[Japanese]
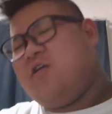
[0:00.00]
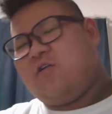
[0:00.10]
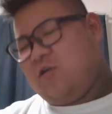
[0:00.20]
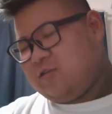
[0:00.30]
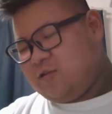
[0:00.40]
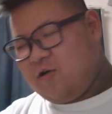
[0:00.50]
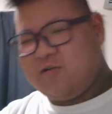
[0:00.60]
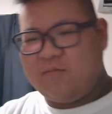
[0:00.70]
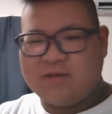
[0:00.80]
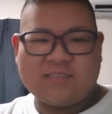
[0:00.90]
かかってこ
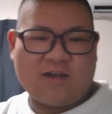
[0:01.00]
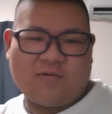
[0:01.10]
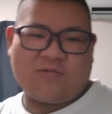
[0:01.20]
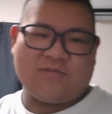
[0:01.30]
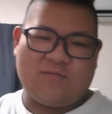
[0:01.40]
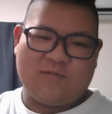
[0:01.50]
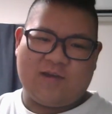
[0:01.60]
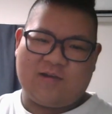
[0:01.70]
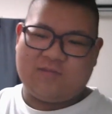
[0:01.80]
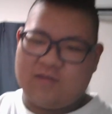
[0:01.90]
いよ、バスターコールでも
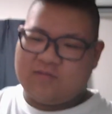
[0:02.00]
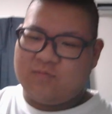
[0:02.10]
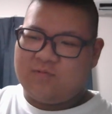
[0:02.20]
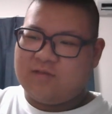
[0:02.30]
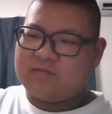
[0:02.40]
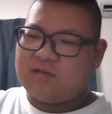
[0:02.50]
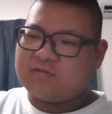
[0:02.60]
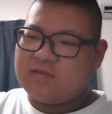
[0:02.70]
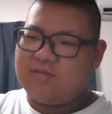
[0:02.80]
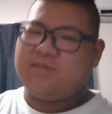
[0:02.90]
なんか何でもやった
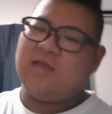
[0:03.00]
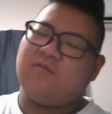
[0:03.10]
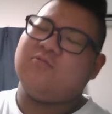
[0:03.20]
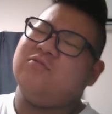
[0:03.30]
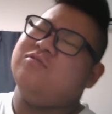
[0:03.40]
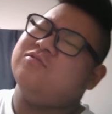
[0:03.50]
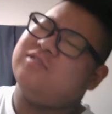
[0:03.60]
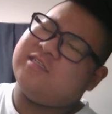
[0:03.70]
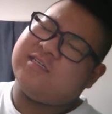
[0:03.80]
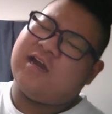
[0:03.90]
るで、みたいなこと言う
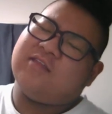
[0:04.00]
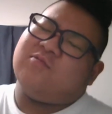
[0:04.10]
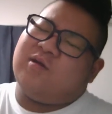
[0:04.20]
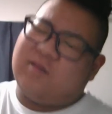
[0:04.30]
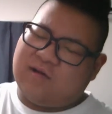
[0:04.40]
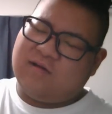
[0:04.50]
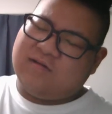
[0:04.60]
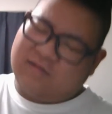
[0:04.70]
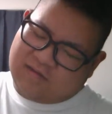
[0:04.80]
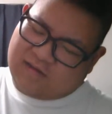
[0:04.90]
シーンがあんのかな。
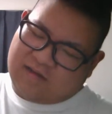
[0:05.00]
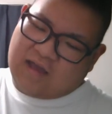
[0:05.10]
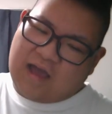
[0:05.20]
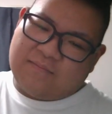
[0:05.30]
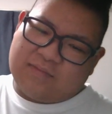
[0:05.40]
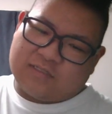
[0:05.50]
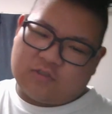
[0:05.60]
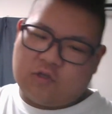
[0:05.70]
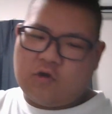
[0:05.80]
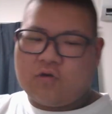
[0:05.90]
あんま
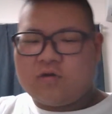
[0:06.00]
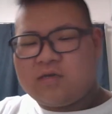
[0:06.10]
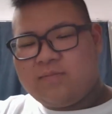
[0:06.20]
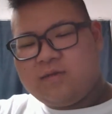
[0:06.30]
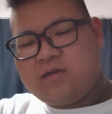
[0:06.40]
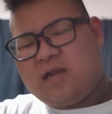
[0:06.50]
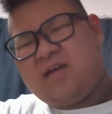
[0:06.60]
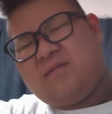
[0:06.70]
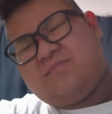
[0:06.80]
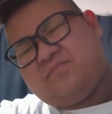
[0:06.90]
ちょっと予告編見るか
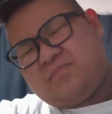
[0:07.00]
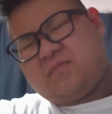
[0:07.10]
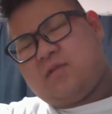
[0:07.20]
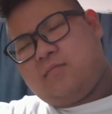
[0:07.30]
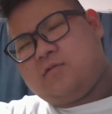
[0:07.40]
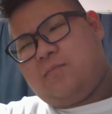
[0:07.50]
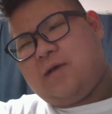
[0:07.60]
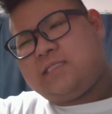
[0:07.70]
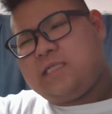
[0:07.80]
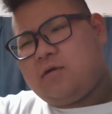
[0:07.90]
ら、んって思う。
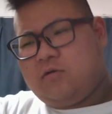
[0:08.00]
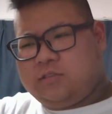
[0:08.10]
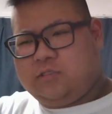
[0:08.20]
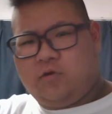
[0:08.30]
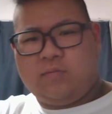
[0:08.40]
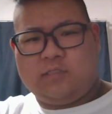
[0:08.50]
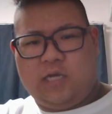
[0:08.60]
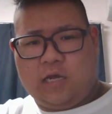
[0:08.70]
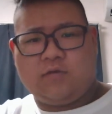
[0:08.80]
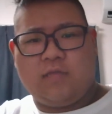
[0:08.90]
バスターコールってそういうもんじゃ
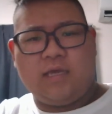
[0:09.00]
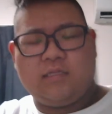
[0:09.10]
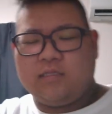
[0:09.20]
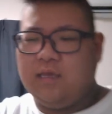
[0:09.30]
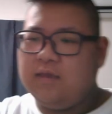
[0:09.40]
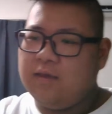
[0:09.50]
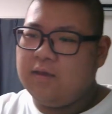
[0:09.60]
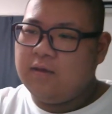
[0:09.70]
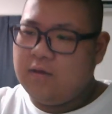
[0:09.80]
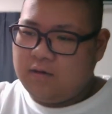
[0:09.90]
なくないって、
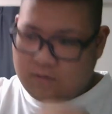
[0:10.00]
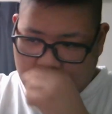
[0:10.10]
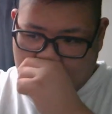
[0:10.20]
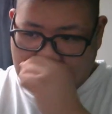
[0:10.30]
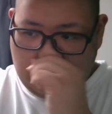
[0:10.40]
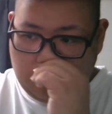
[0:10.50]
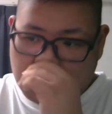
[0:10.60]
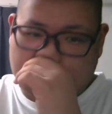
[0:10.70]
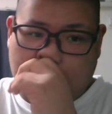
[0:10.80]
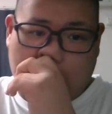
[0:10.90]
俺は
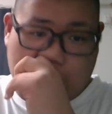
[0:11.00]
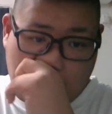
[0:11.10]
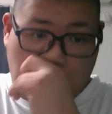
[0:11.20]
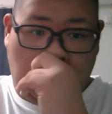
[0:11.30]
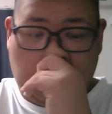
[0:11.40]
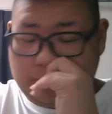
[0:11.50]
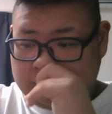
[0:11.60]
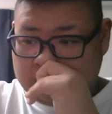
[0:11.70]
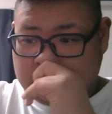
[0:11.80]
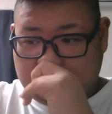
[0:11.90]
思うんだけど、
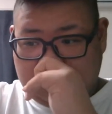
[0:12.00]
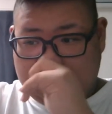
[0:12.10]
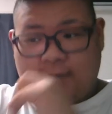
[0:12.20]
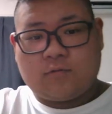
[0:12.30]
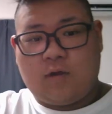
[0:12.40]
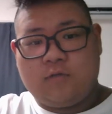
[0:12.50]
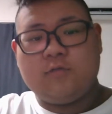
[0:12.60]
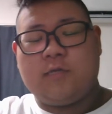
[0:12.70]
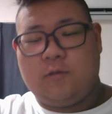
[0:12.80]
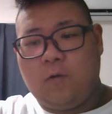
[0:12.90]
ちょっとイラッとはく
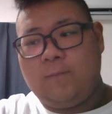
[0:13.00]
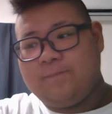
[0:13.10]
るけど。